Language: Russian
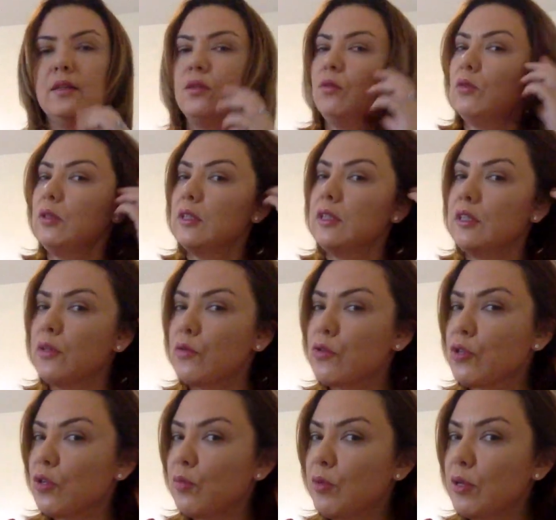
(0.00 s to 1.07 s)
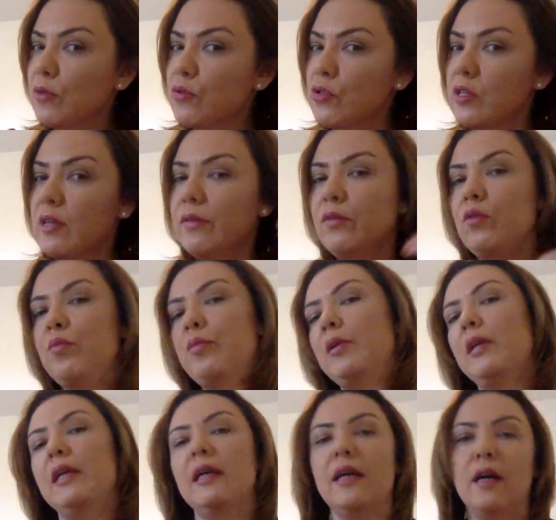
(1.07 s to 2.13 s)
Ну, эти сережки у меня уже давно
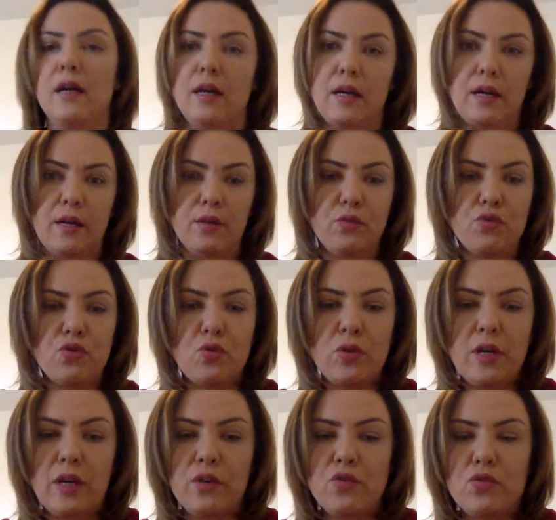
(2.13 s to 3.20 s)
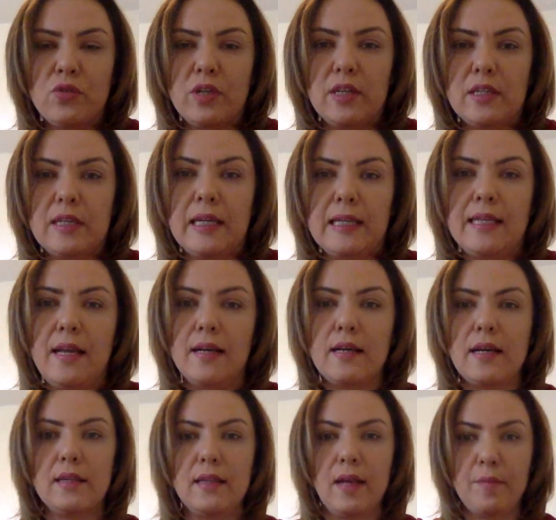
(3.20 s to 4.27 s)
были. А, ну, что я хочу сказать, да,
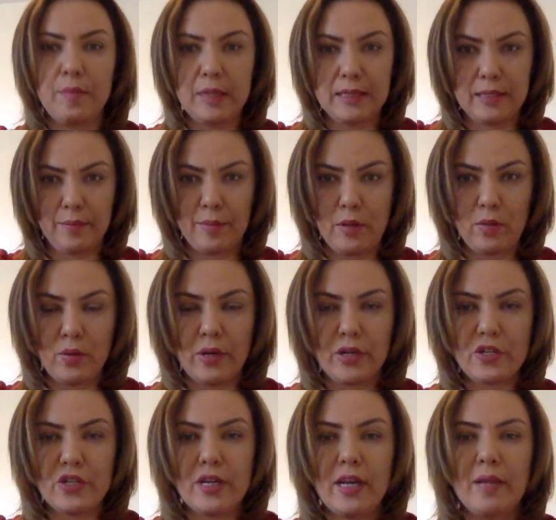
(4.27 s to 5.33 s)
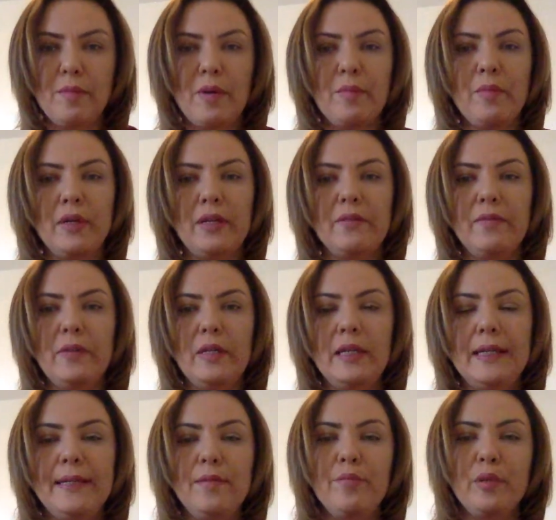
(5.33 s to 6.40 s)
когда мы себя украшаем, мы
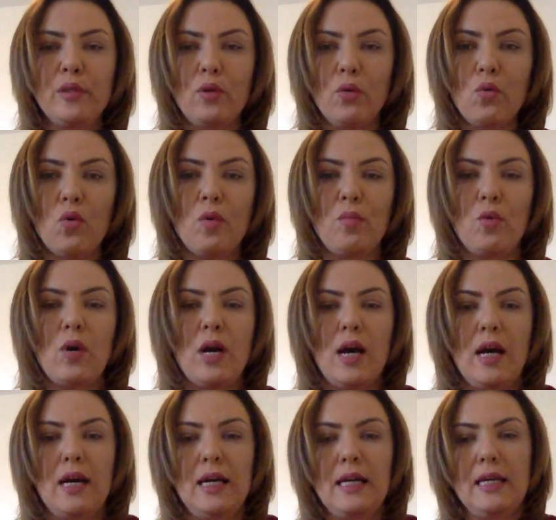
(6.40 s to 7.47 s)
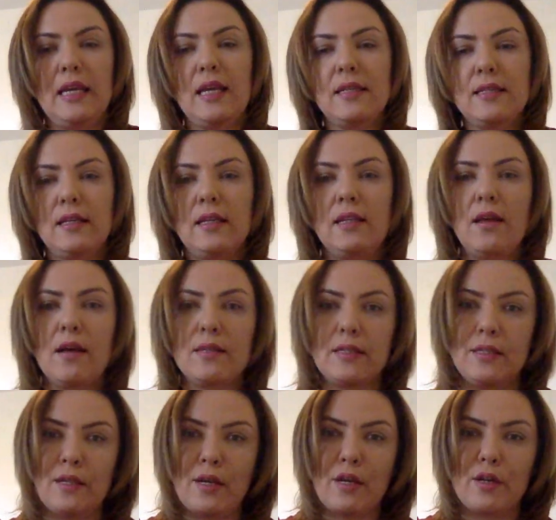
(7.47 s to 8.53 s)
выглядим по-другому. Э, я
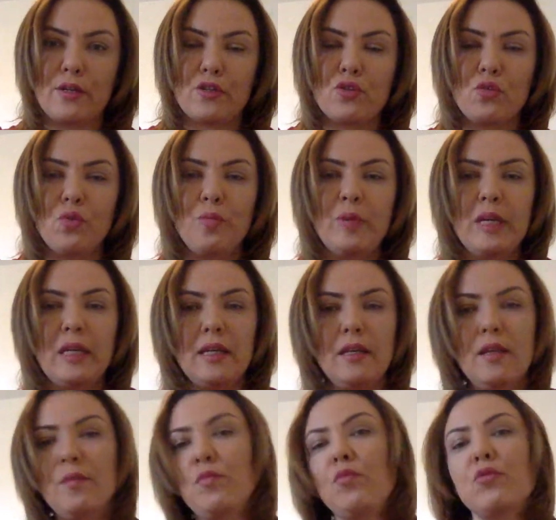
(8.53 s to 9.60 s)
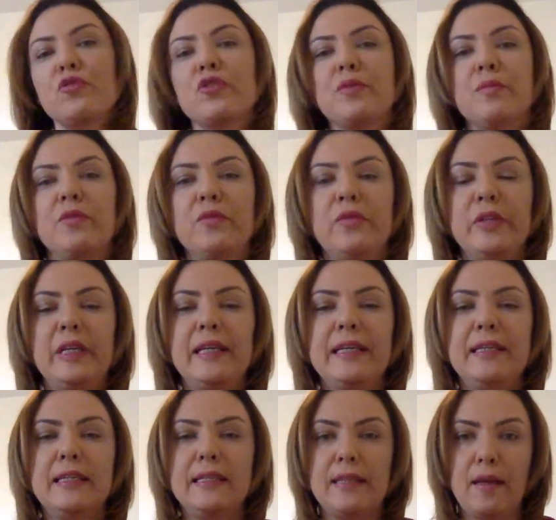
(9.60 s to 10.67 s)
согласна, а, что мы не можем
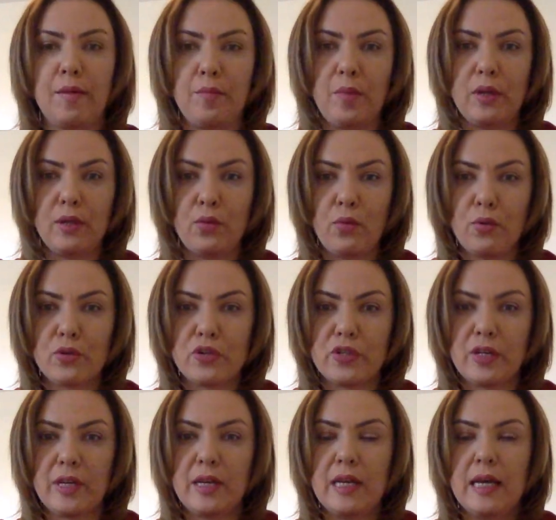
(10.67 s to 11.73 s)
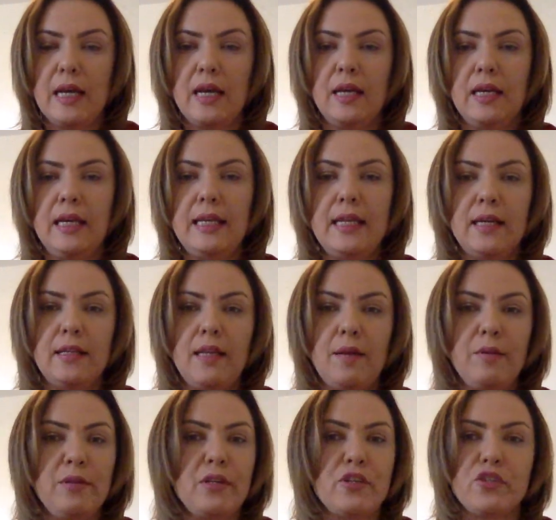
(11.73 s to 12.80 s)
выглядеть там моложе, иногда
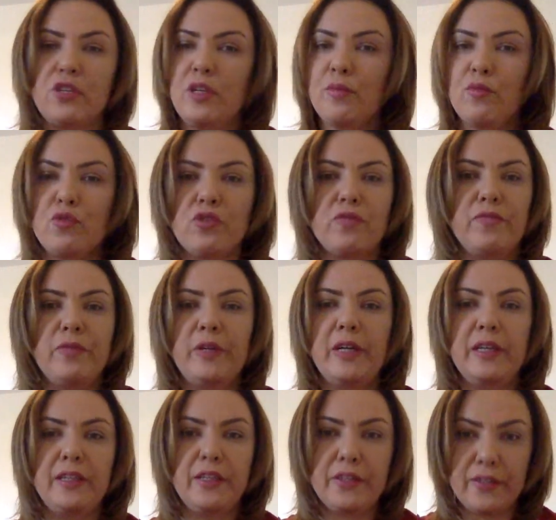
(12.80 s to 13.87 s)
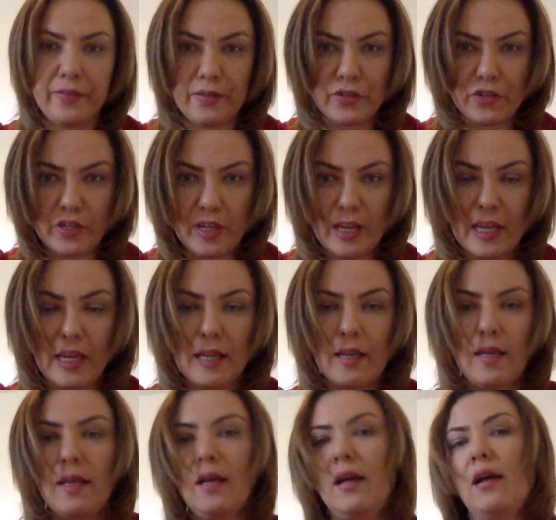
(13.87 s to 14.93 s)
мы даже не можем выглядеть свежее.